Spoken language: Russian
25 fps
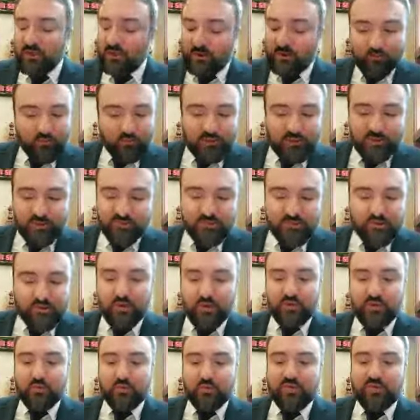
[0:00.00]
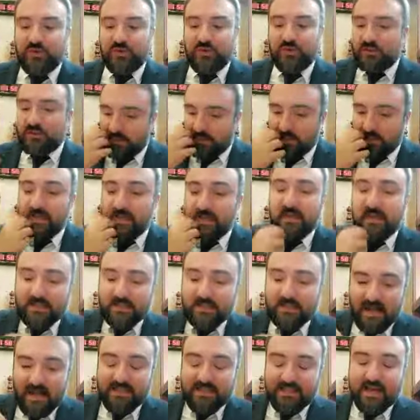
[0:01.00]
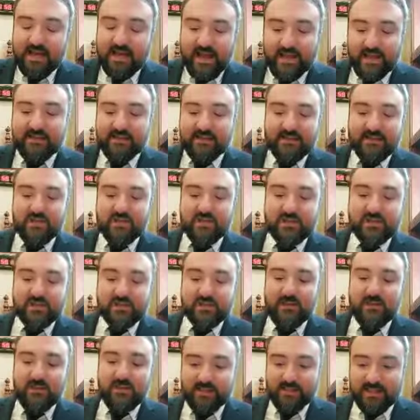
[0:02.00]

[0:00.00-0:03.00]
Будем все это учить. Да, да, это наша тема.